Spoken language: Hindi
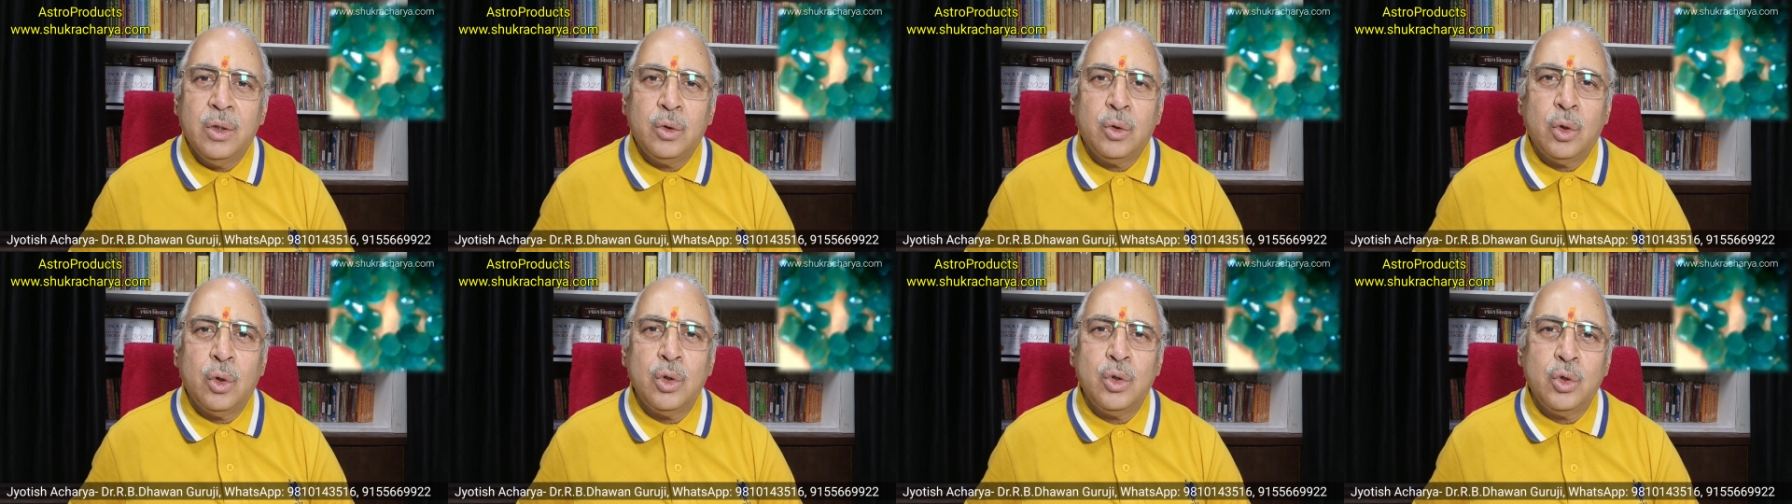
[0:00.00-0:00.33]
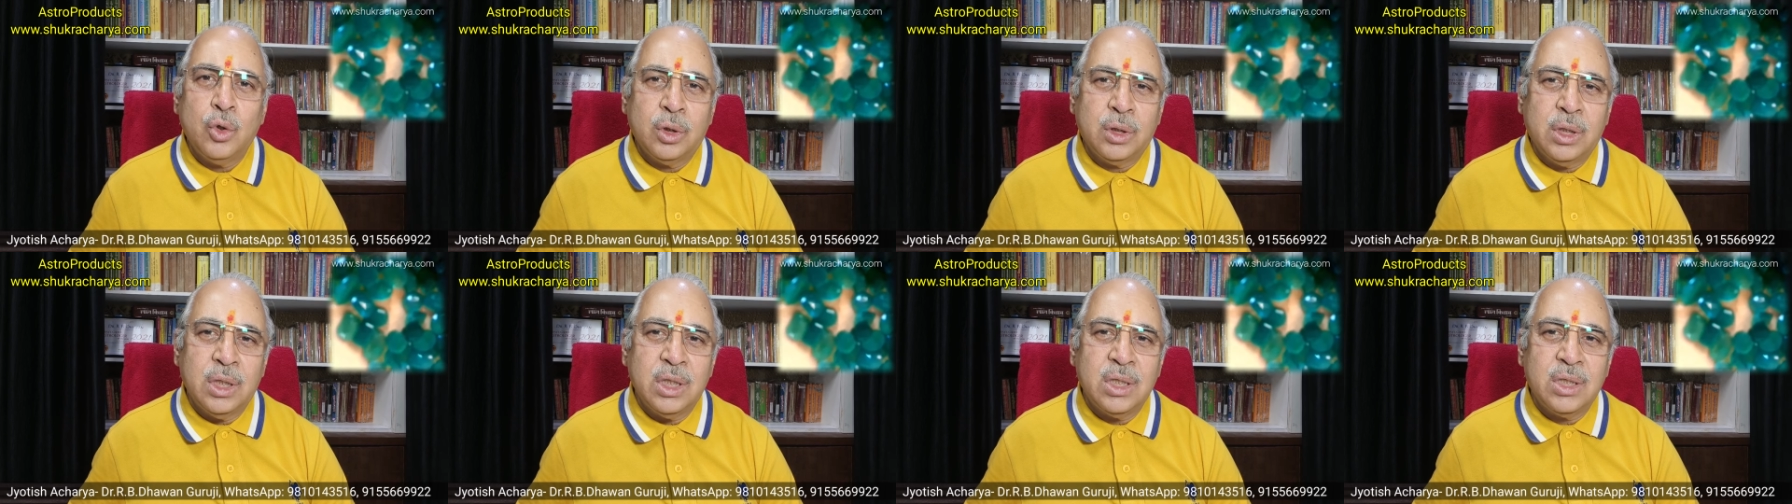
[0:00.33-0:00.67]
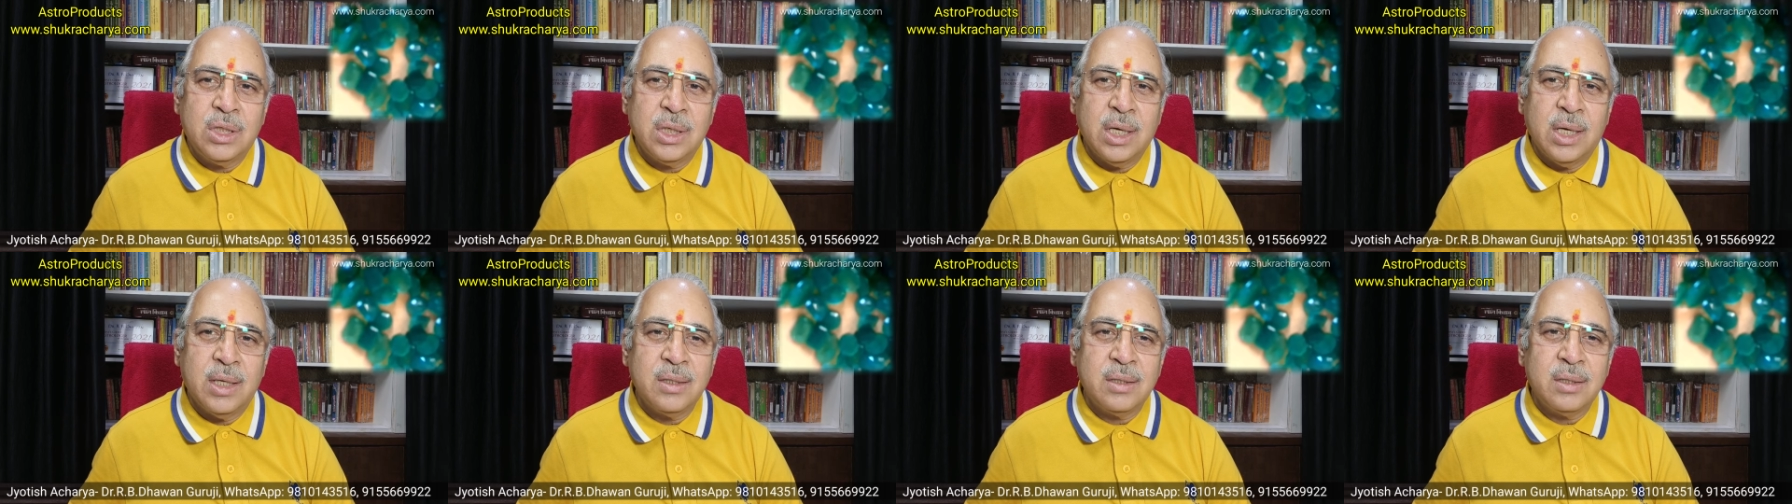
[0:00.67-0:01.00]
तो
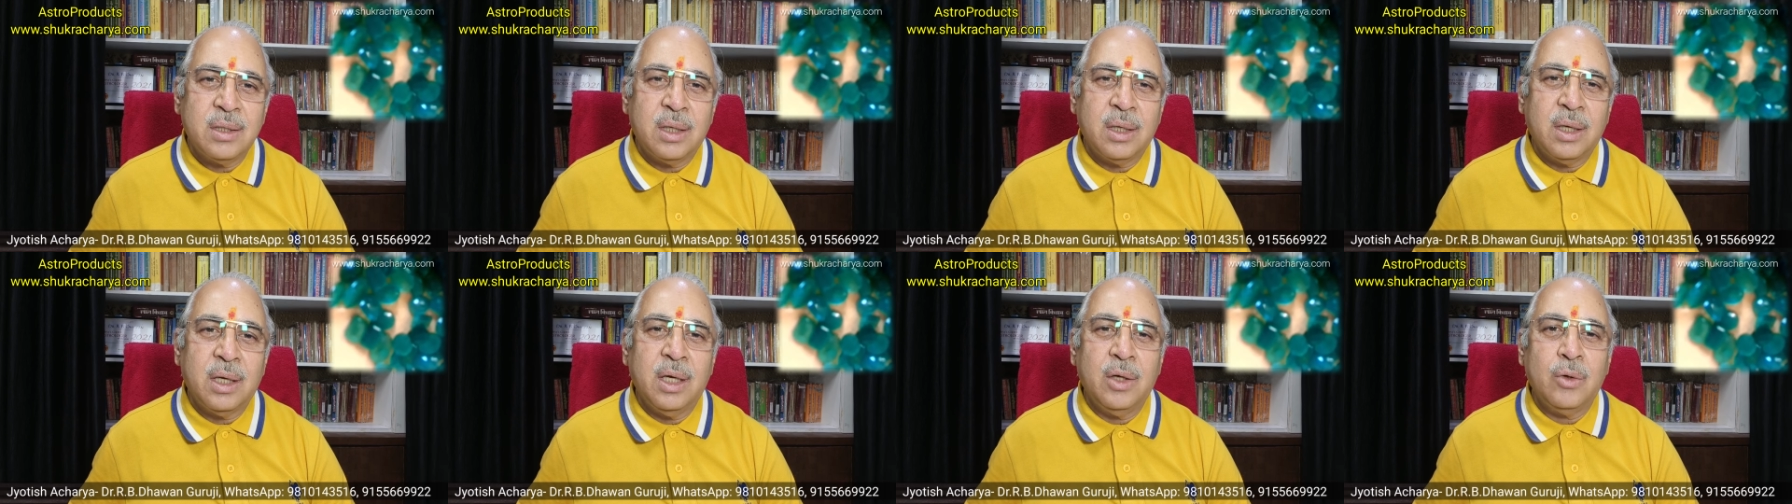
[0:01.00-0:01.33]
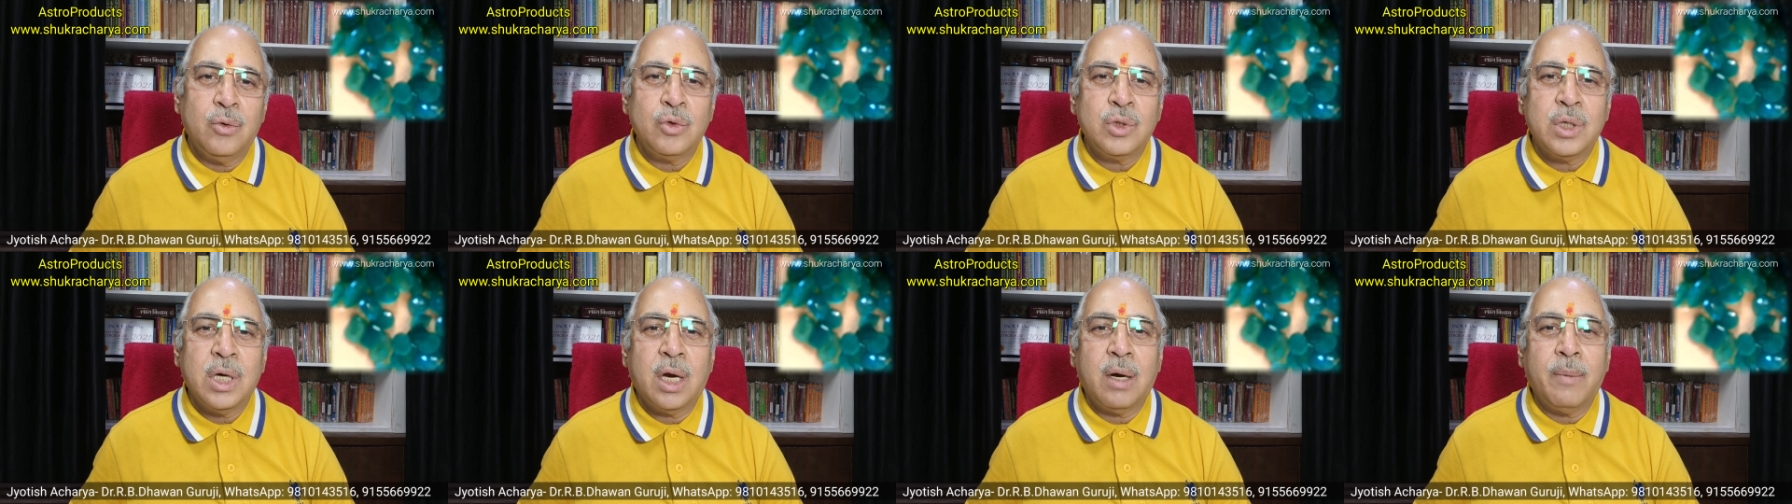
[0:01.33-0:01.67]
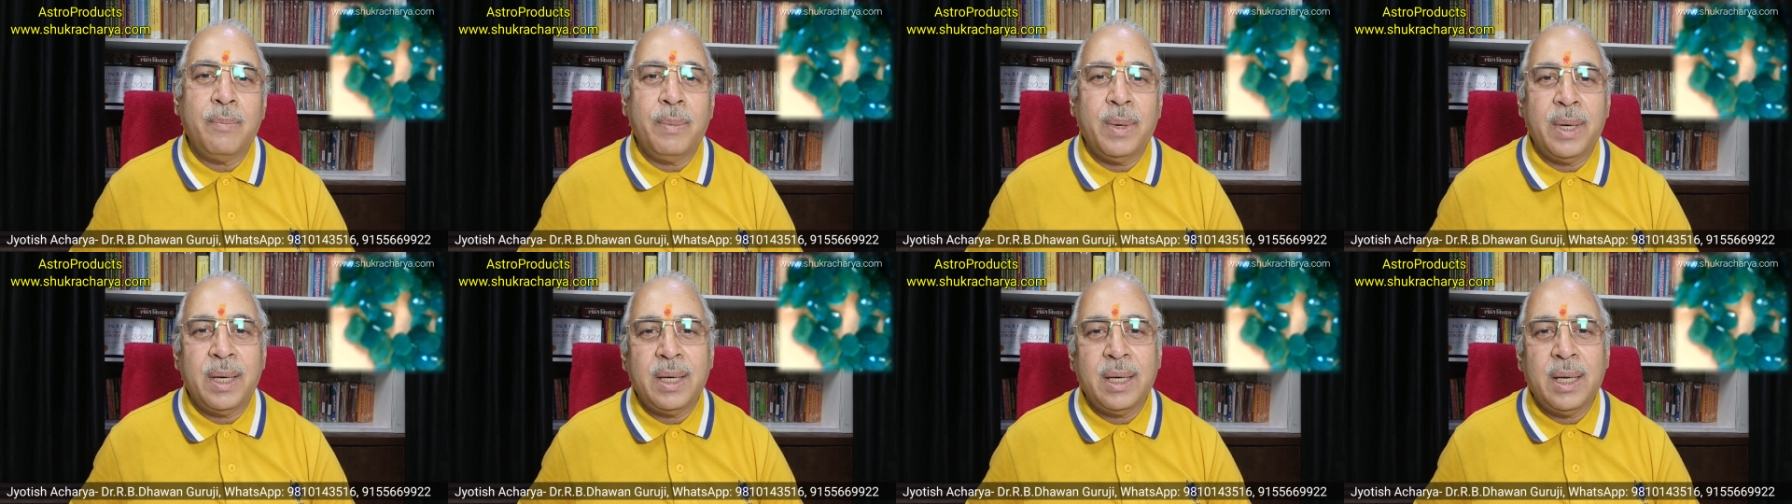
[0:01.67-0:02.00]
ज्योतिष शास्त्र के अनुसार
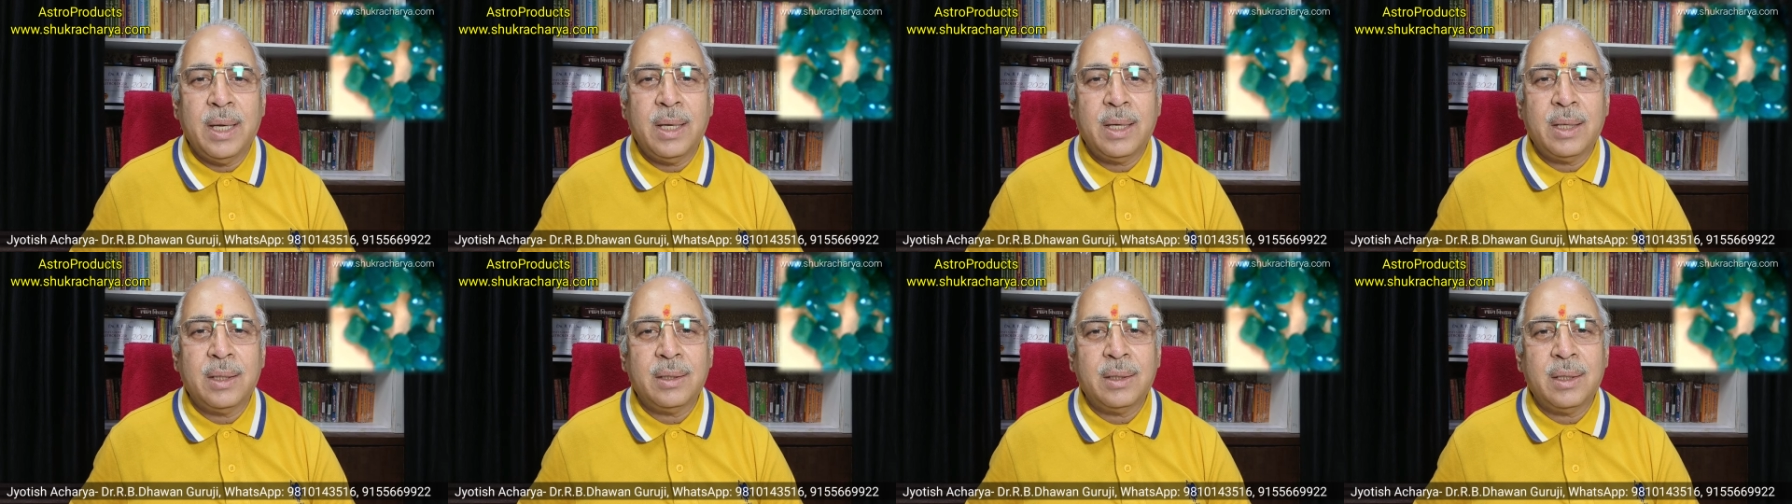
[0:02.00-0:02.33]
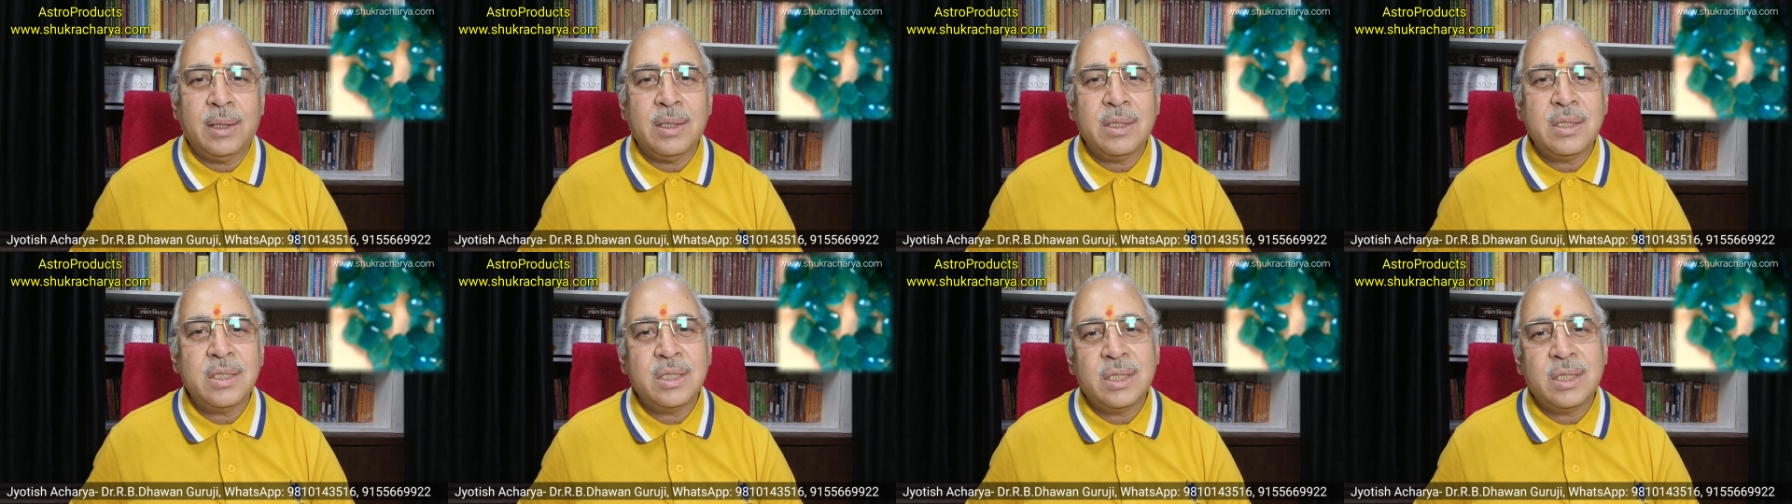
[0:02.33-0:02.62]
पन्ना रतन